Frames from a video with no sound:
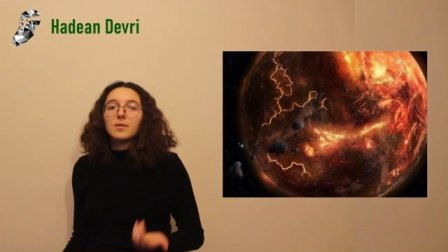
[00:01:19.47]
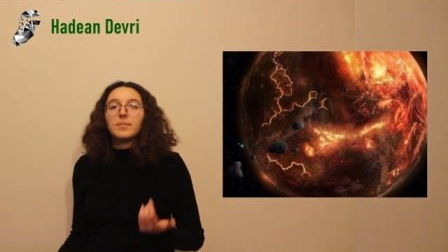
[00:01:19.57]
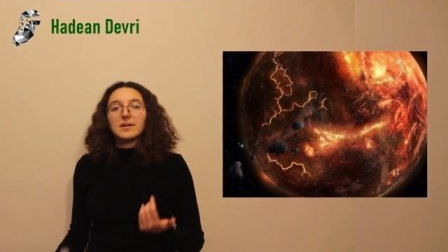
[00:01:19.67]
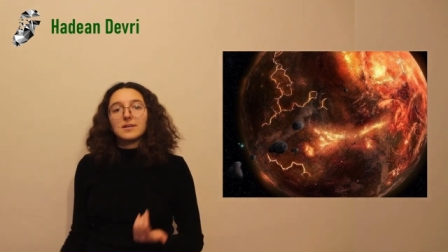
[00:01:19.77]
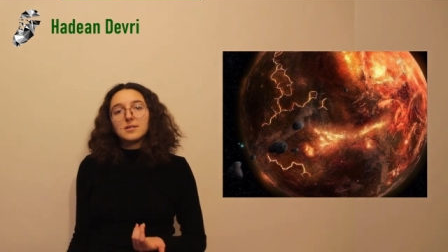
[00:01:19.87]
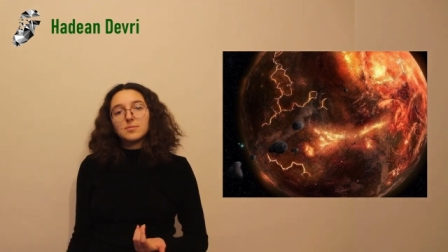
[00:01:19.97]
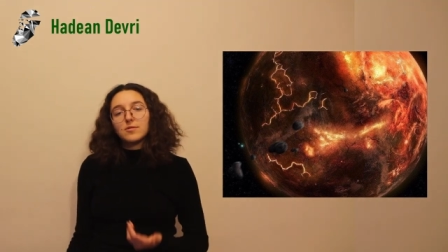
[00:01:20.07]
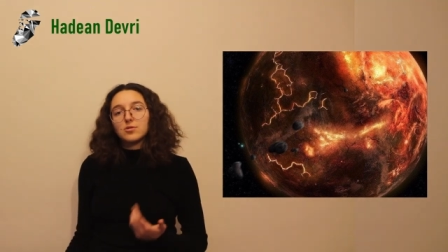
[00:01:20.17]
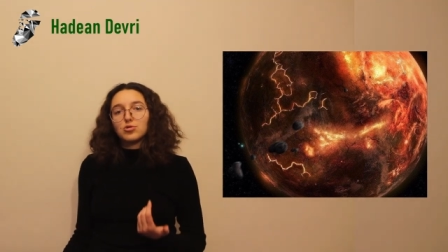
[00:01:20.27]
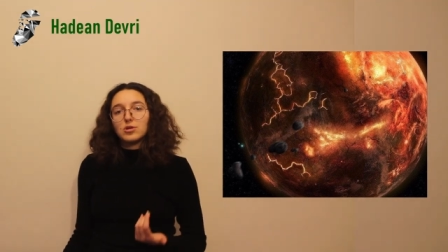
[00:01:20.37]

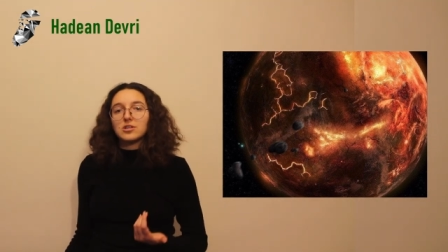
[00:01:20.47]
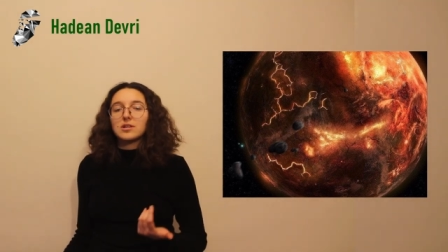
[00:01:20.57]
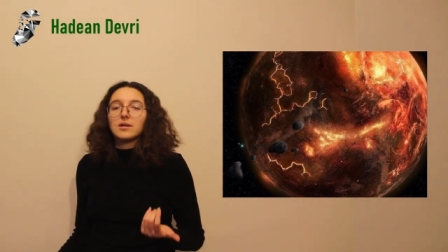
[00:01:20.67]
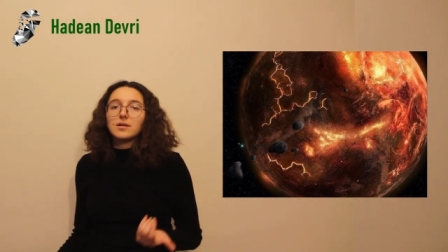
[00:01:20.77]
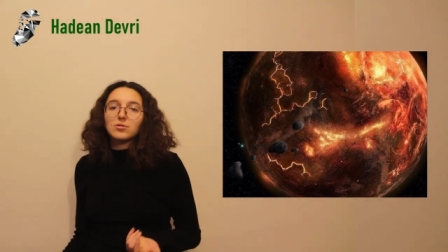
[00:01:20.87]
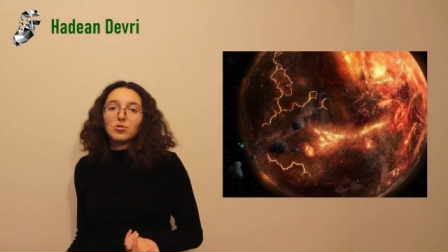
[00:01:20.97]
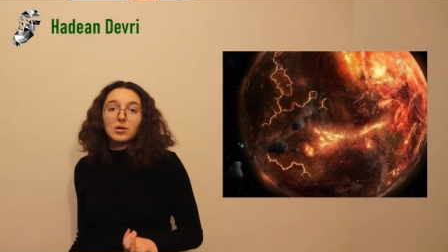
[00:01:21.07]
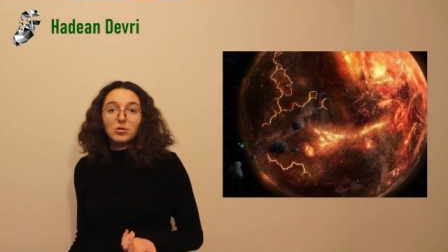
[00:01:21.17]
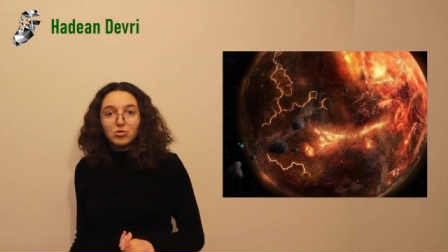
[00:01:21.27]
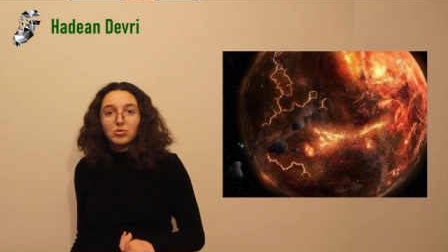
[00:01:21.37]
mekanizma ve süreçlerden
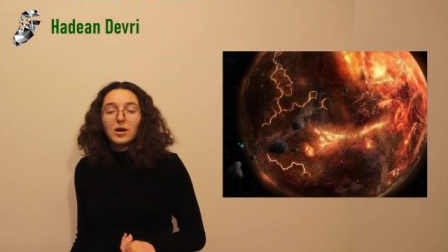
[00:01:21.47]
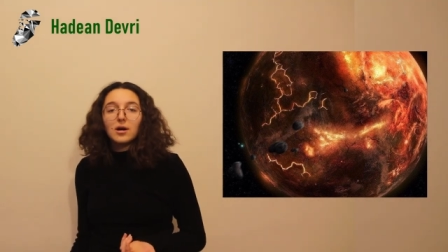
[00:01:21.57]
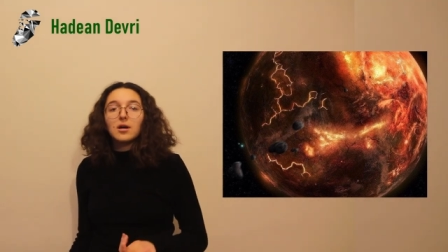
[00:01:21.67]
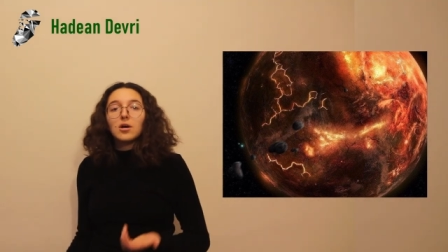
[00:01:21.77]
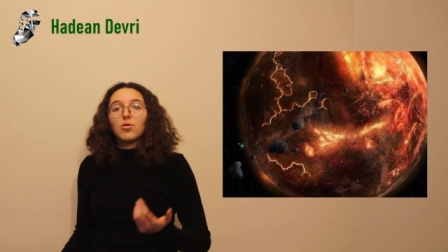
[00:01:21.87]
dolayı dünya